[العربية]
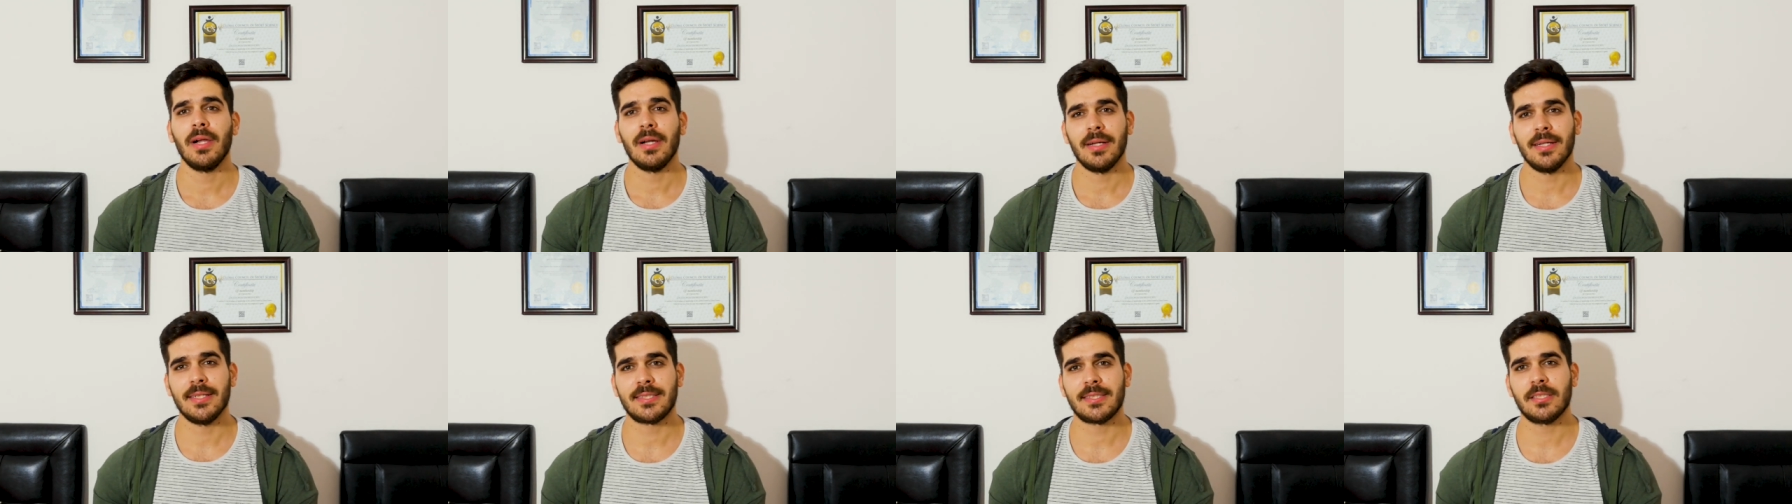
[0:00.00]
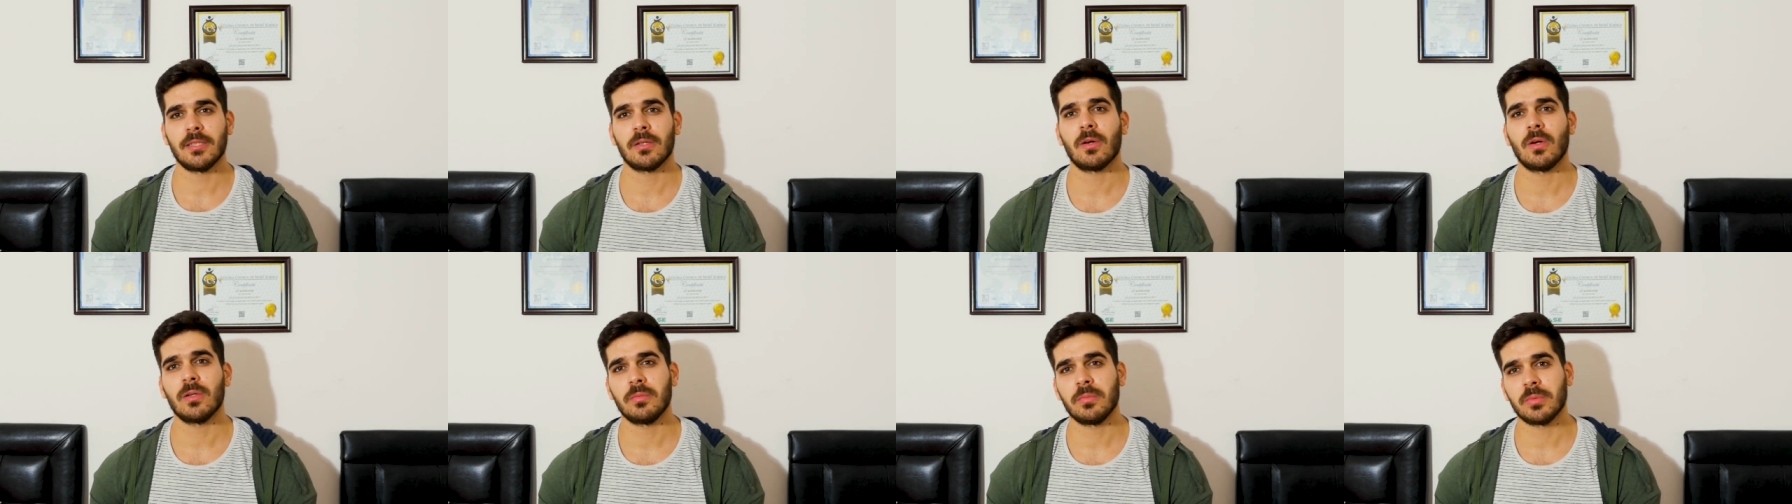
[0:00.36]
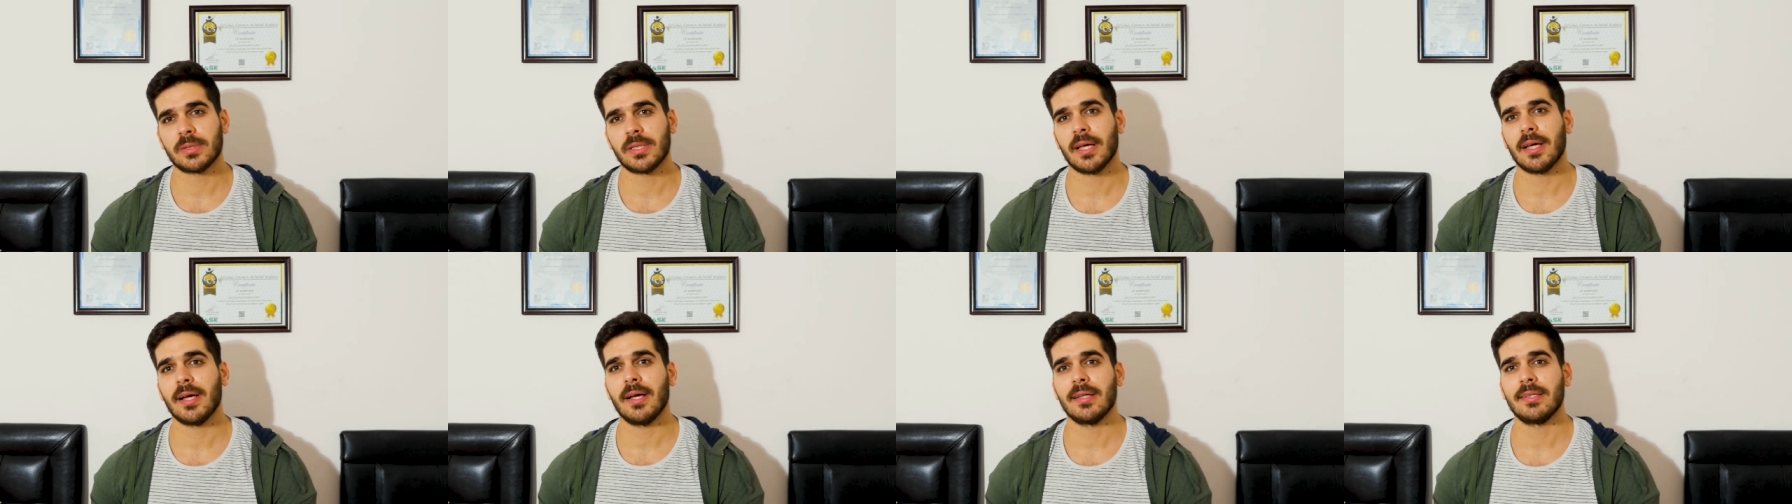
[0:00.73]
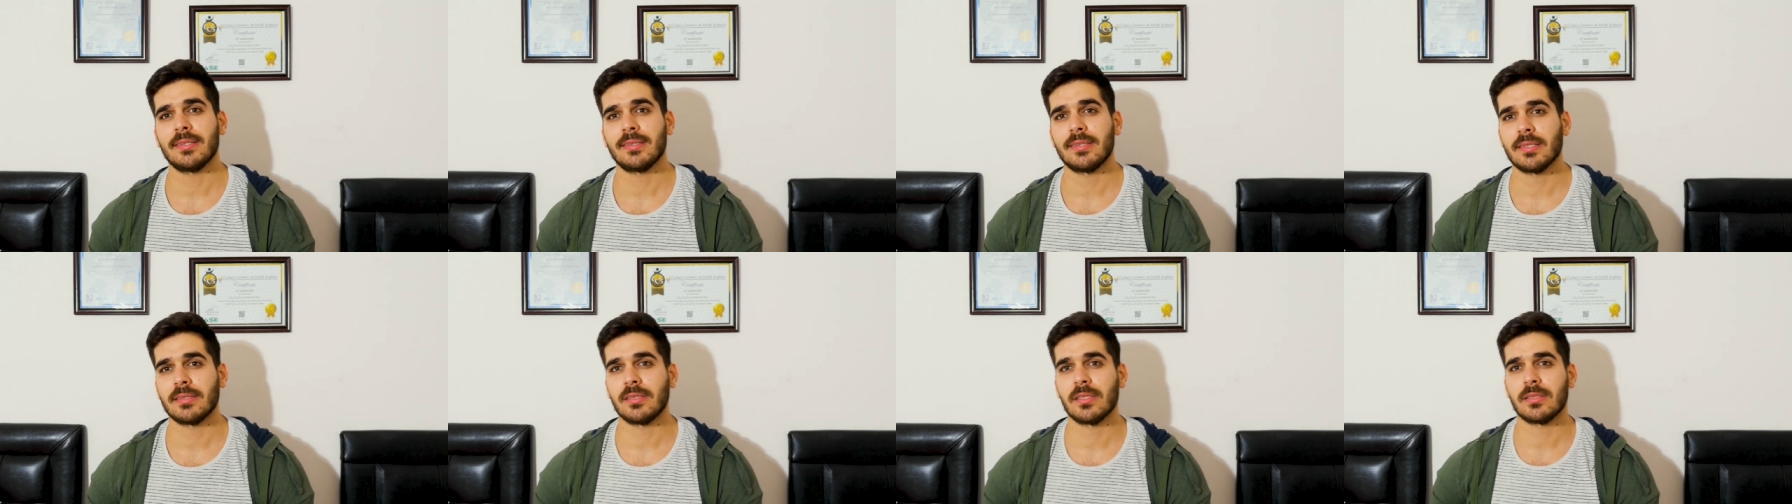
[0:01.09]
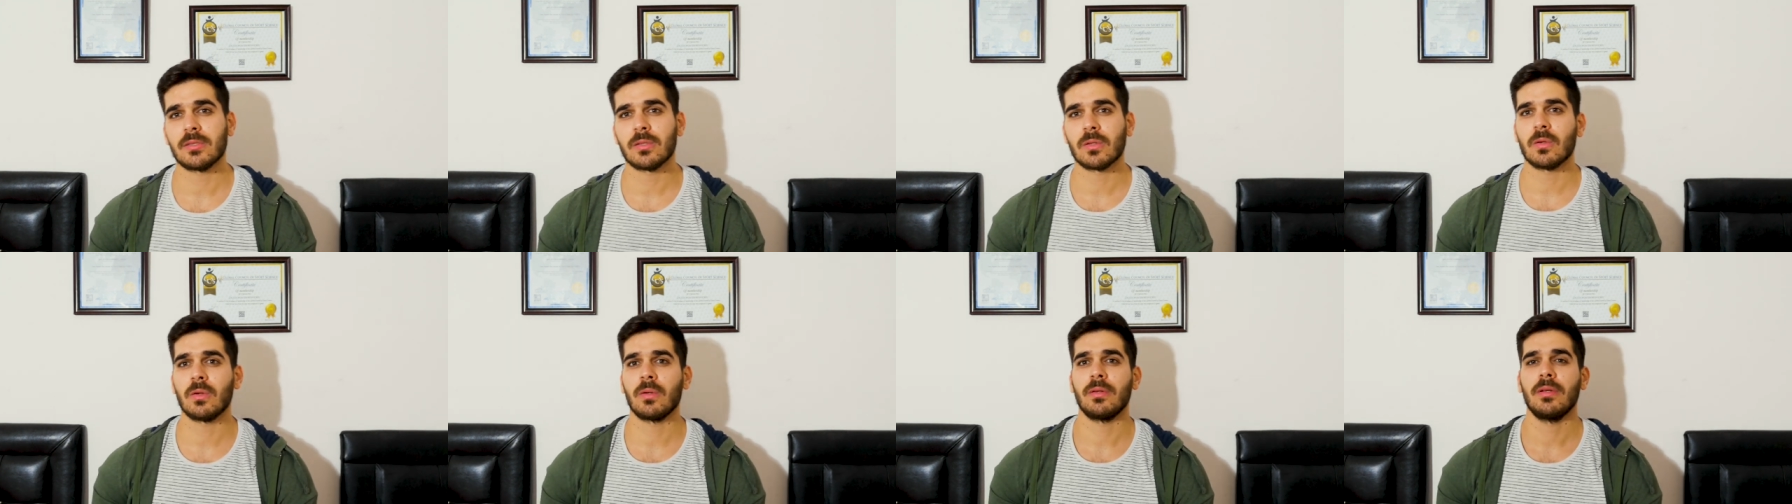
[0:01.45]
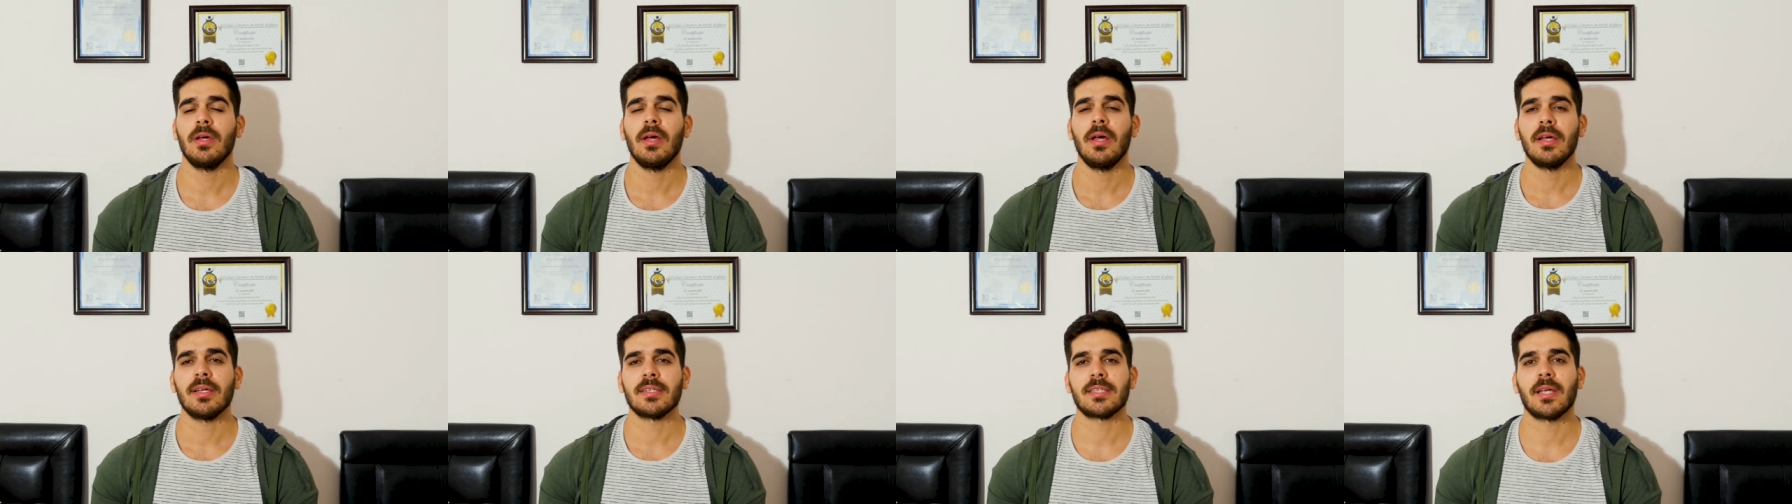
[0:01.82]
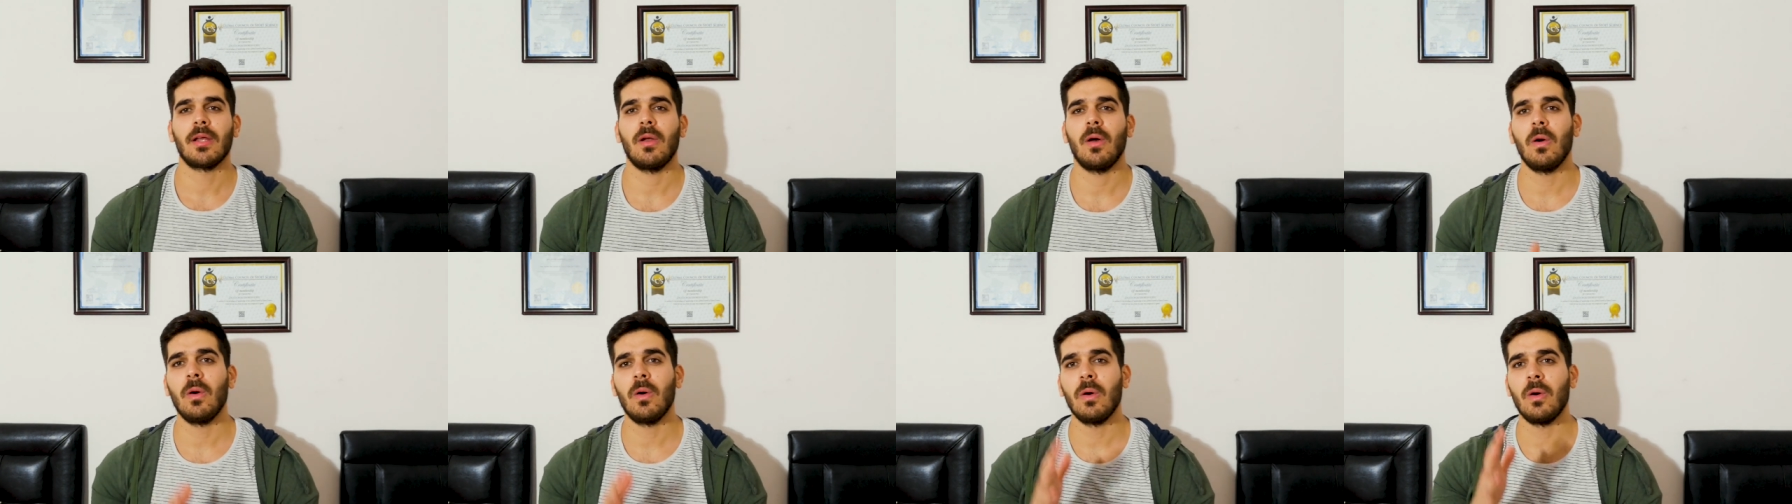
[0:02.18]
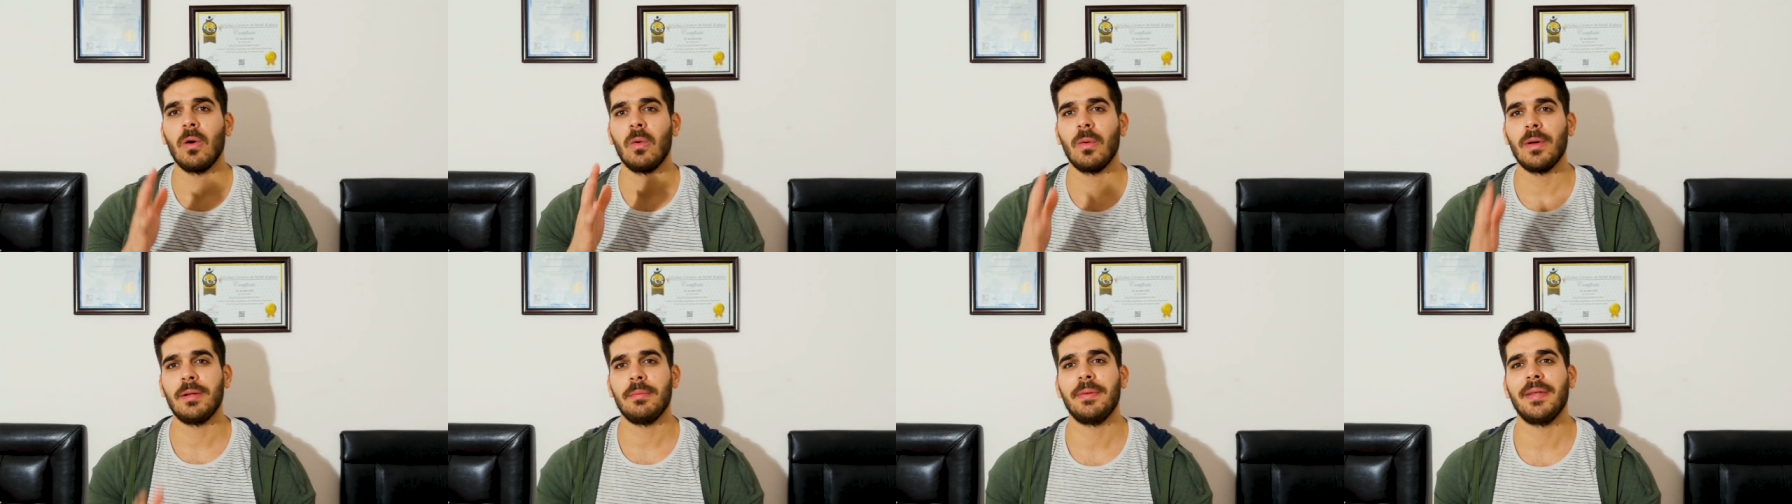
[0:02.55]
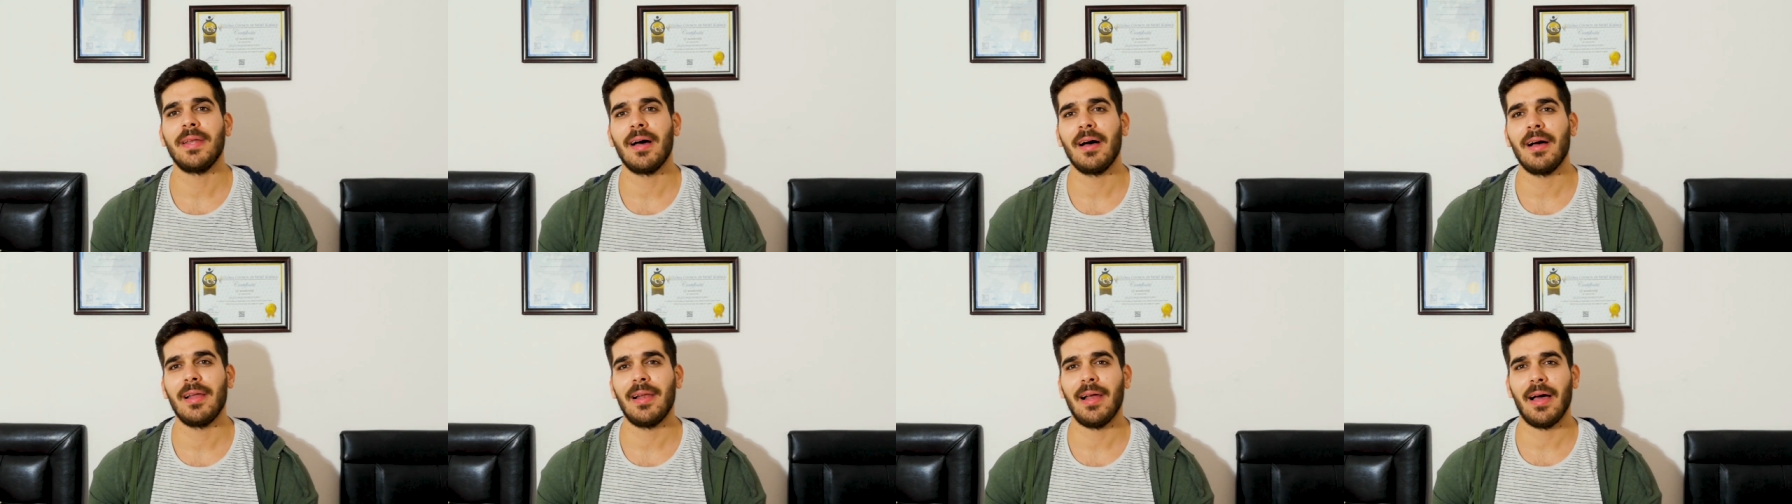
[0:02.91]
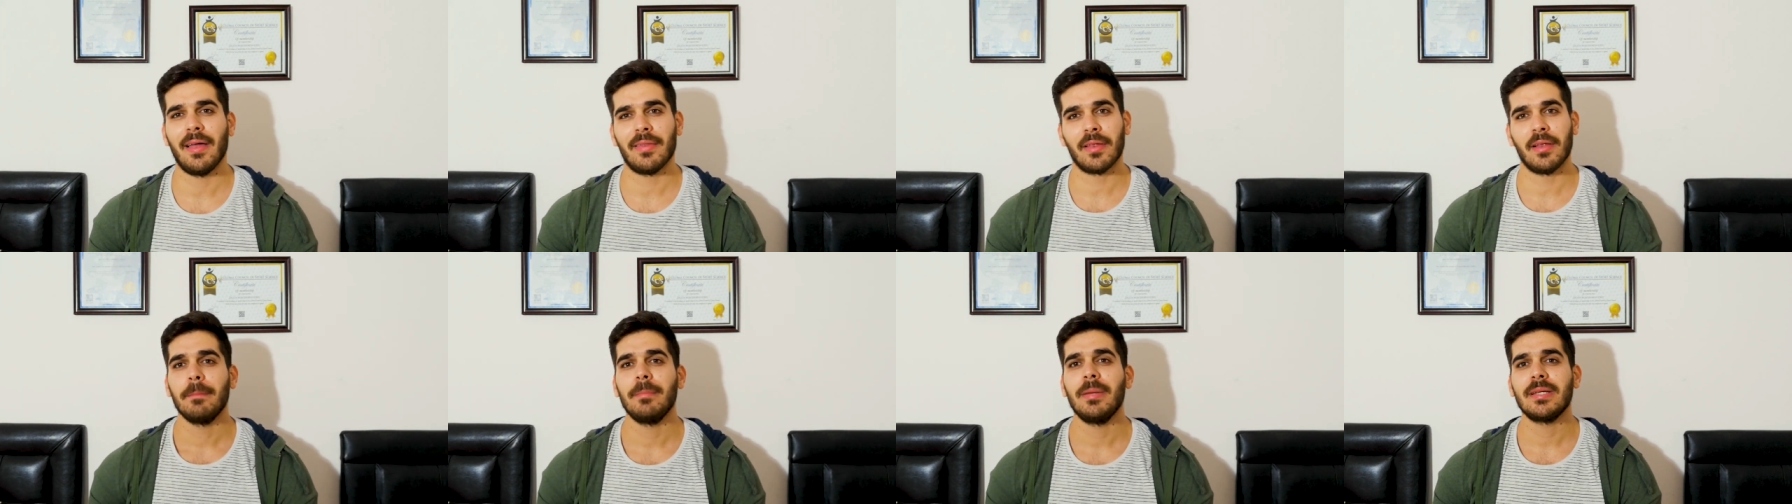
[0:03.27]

الاستيرويد مشتقات التستوستيرون صنعوه هو البناء العضلي،